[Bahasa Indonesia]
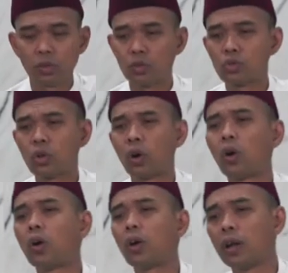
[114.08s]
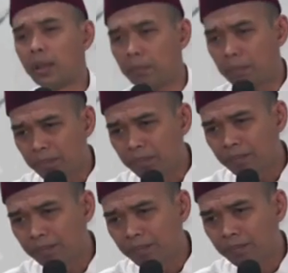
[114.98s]
Zolim
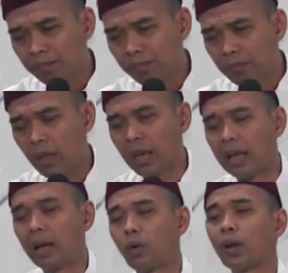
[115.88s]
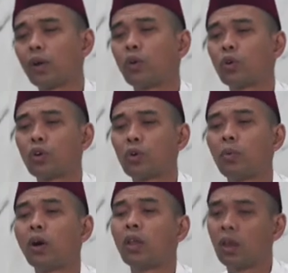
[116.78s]
melawan
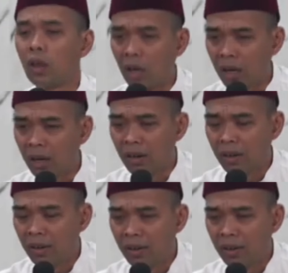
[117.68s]
hukum Allah.